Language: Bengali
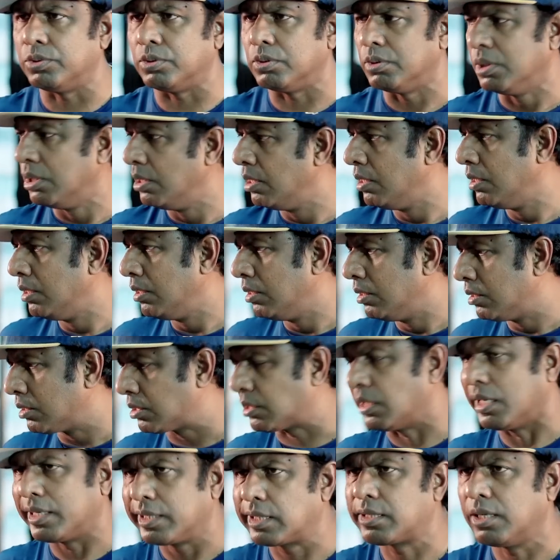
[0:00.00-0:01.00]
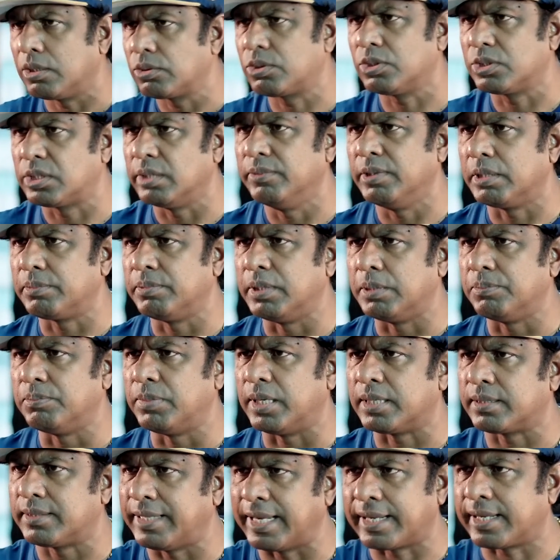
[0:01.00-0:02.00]
গো সারিকাও তো জিমের
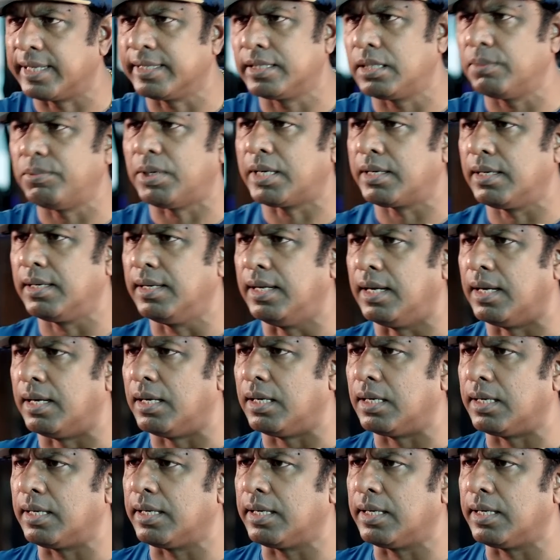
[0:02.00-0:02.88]
মেম্বার দেখাইতে পারে না